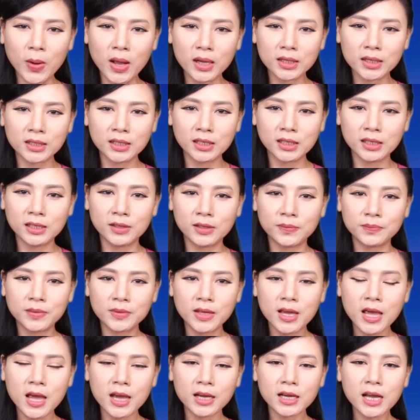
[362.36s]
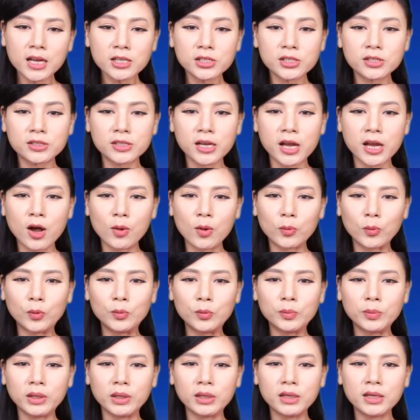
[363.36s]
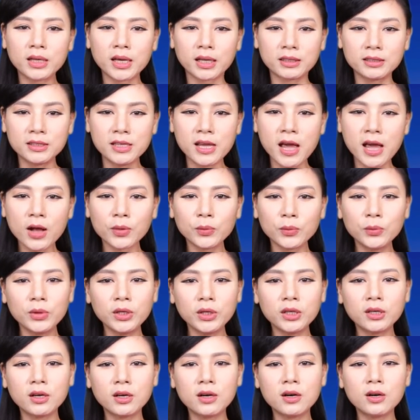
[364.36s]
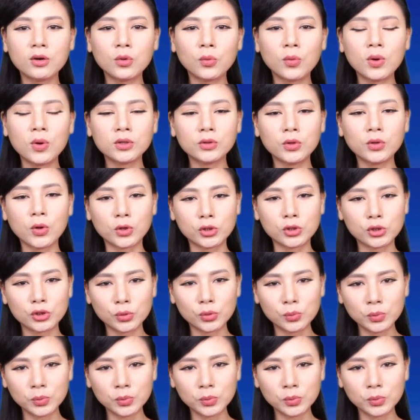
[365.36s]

Kỳ. Các trường đại học của Mỹ cảnh giác nguy cơ quân đội Trung